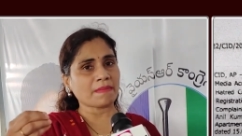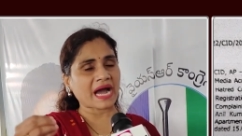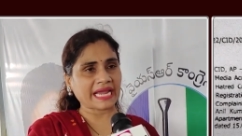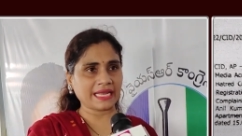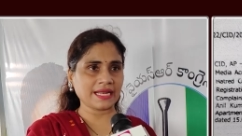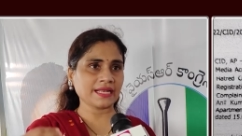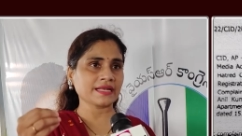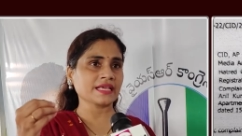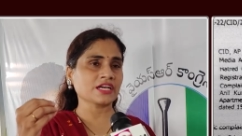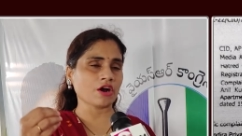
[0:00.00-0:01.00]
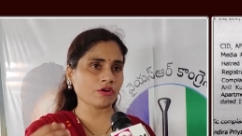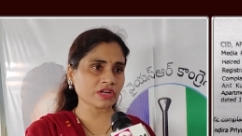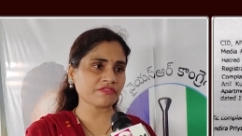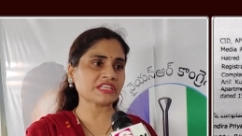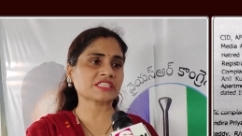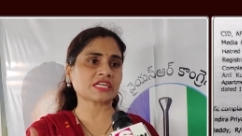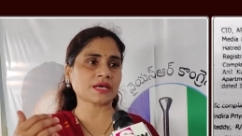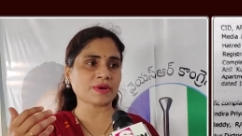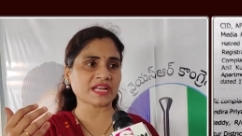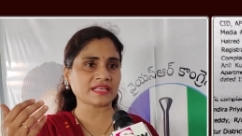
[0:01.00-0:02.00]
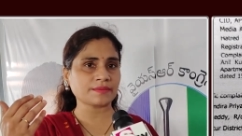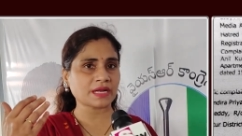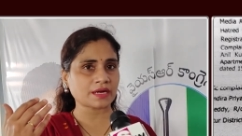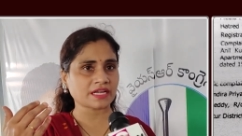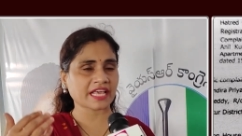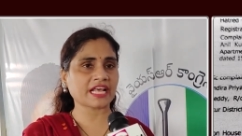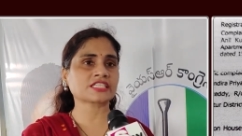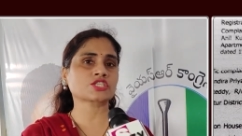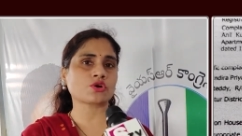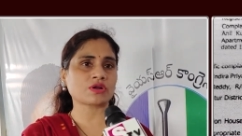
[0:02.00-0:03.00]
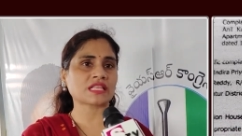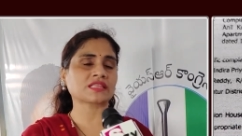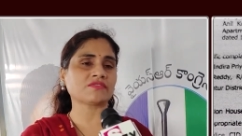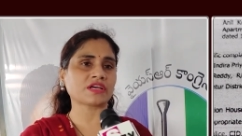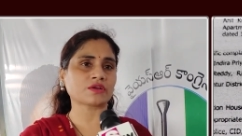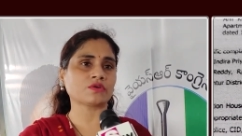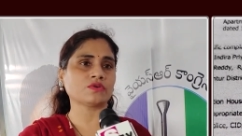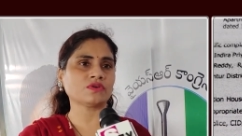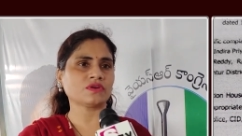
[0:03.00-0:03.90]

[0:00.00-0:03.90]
మహిళలని గౌరవించడం అనేది మనం నేర్చుకోనంత వరకు